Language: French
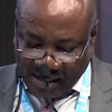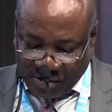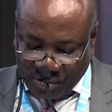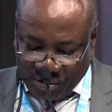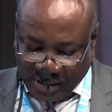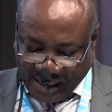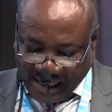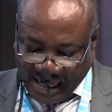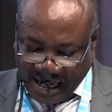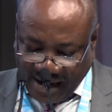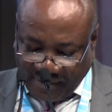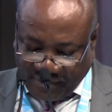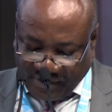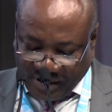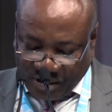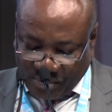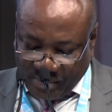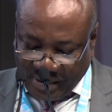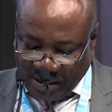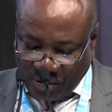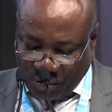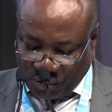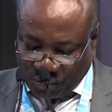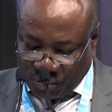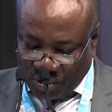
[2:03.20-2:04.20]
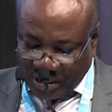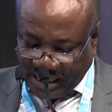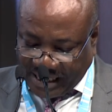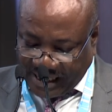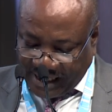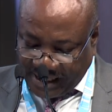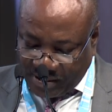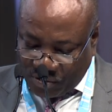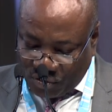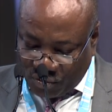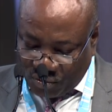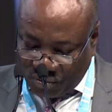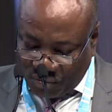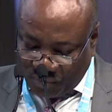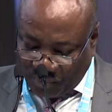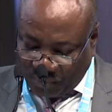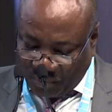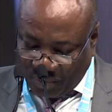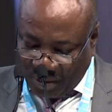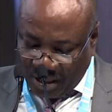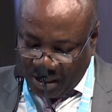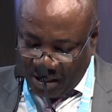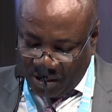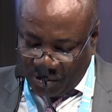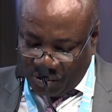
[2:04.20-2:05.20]
de réaffirmer notre credo
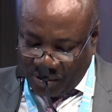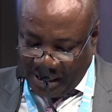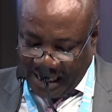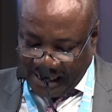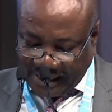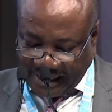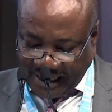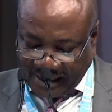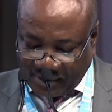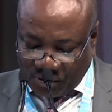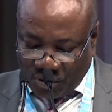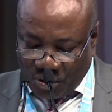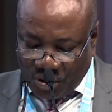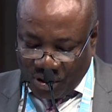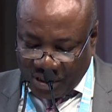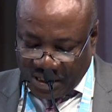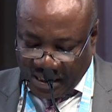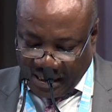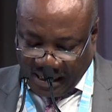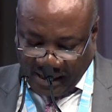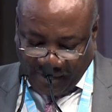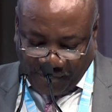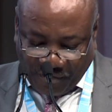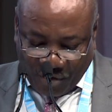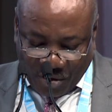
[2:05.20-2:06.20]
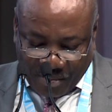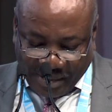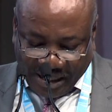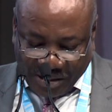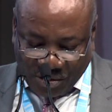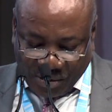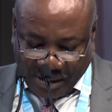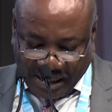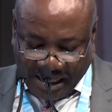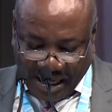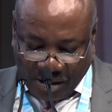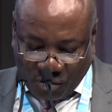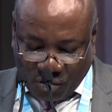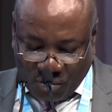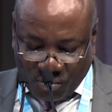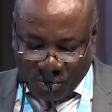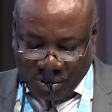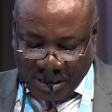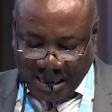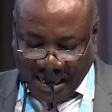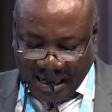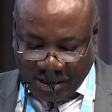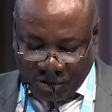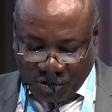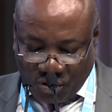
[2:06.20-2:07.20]
que les technologies de l'information et de la
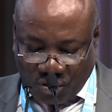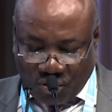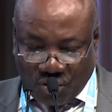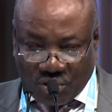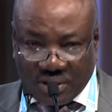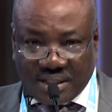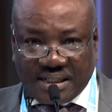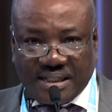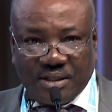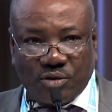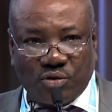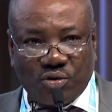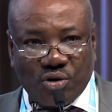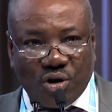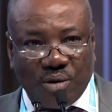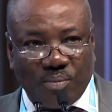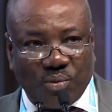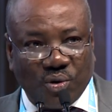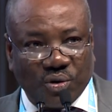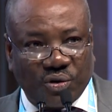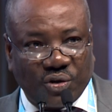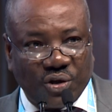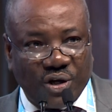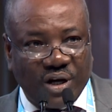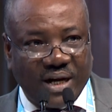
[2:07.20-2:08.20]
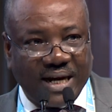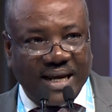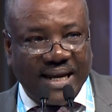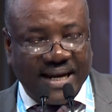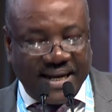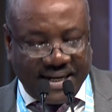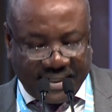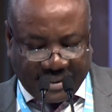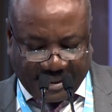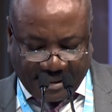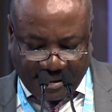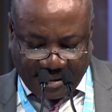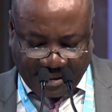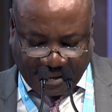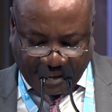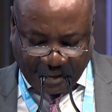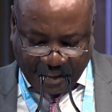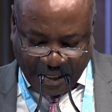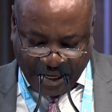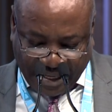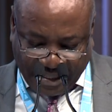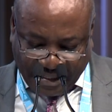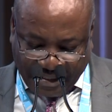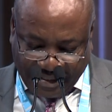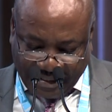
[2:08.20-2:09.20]
communication constituent un moteur
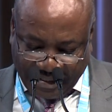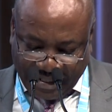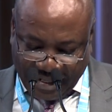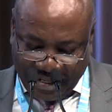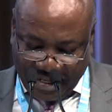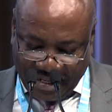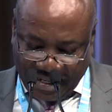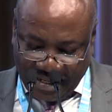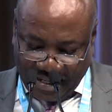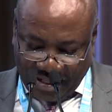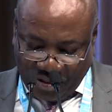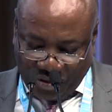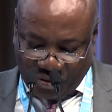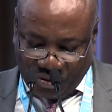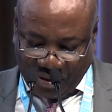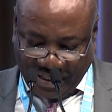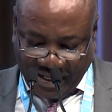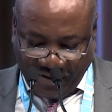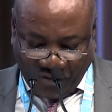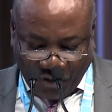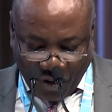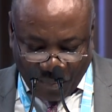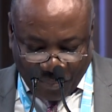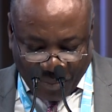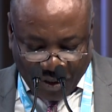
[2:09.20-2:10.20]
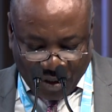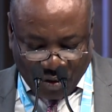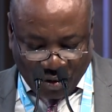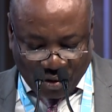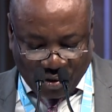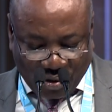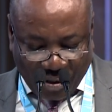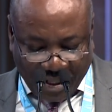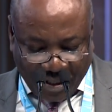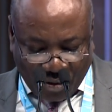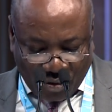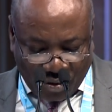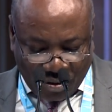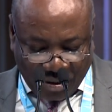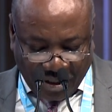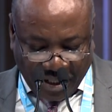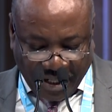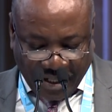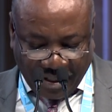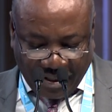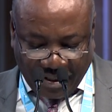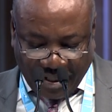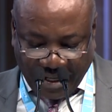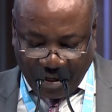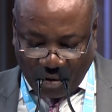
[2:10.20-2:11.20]
essentiel du développement
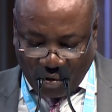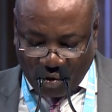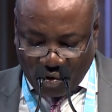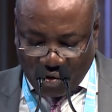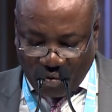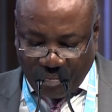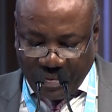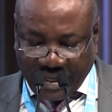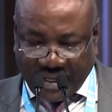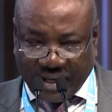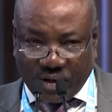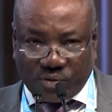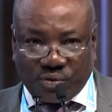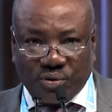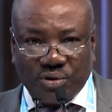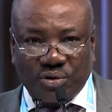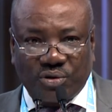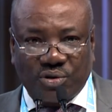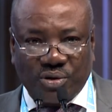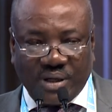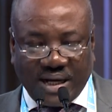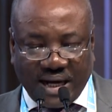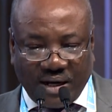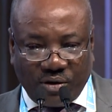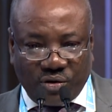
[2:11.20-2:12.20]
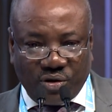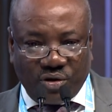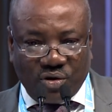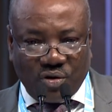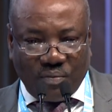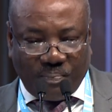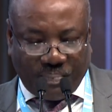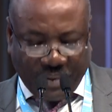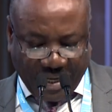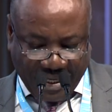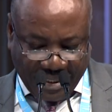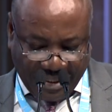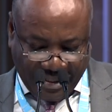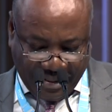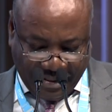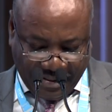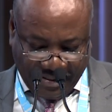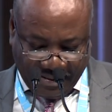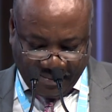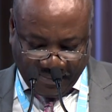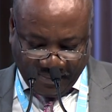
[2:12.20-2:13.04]
socio-économique et culturel de nos pays